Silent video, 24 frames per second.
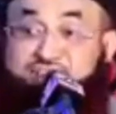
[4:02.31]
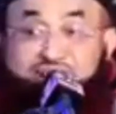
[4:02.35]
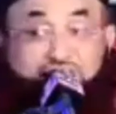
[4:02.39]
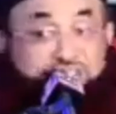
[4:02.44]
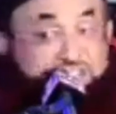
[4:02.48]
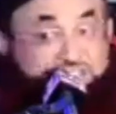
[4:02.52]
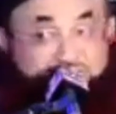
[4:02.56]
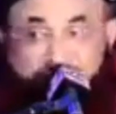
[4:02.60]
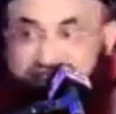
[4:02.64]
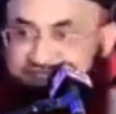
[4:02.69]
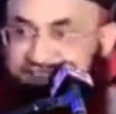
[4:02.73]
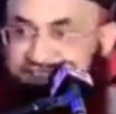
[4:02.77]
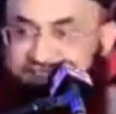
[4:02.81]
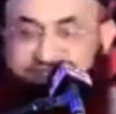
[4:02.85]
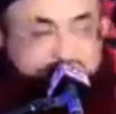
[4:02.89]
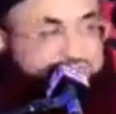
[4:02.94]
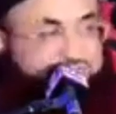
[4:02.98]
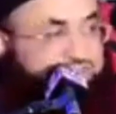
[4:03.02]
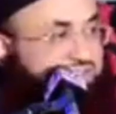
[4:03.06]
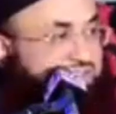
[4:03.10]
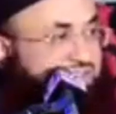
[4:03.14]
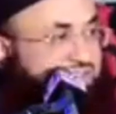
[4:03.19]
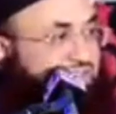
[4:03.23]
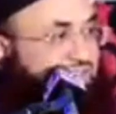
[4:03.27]
नहीं
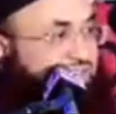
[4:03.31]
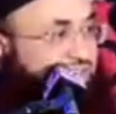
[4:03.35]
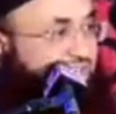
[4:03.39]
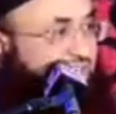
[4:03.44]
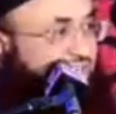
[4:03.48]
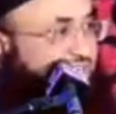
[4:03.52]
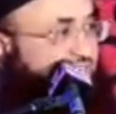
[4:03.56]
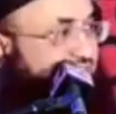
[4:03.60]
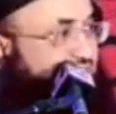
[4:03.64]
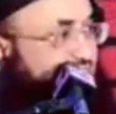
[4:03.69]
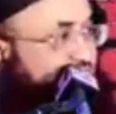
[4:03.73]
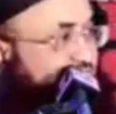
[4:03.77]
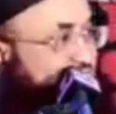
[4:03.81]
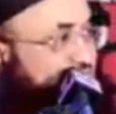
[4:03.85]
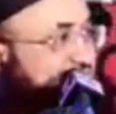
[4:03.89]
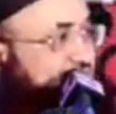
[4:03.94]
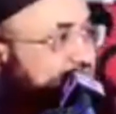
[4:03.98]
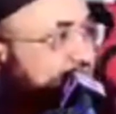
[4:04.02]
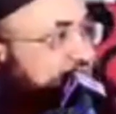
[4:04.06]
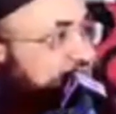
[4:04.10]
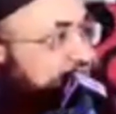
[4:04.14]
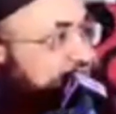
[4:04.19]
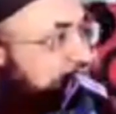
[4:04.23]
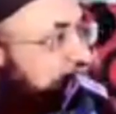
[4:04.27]

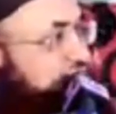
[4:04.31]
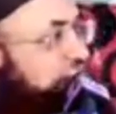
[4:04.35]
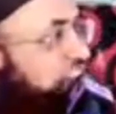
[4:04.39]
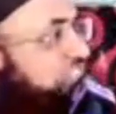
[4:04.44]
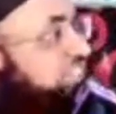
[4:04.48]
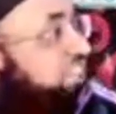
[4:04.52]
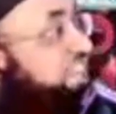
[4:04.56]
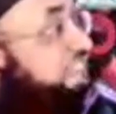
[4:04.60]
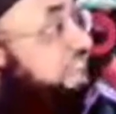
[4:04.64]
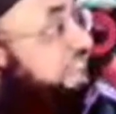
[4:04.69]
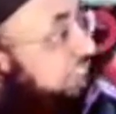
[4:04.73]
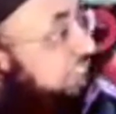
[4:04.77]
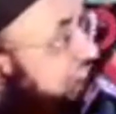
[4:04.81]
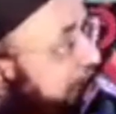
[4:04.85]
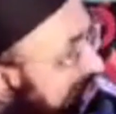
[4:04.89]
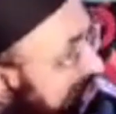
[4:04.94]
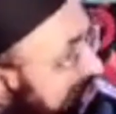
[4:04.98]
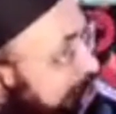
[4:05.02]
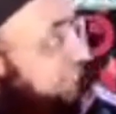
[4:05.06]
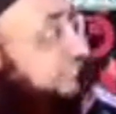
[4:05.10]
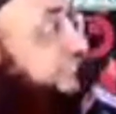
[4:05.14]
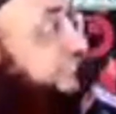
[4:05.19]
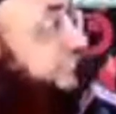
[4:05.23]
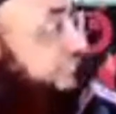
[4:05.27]
ततहीर
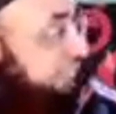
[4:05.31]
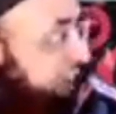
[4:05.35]
है